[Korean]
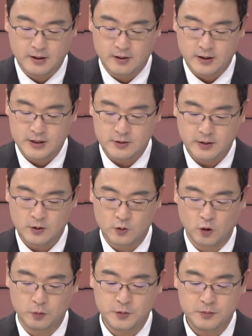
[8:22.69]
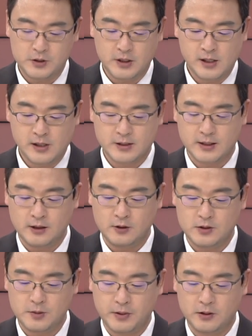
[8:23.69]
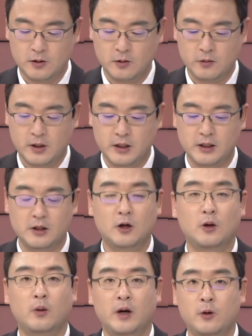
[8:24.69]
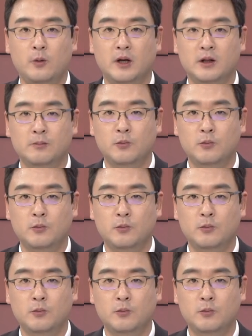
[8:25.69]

SY는 고품질 샌드위치 패널과 이를 활용한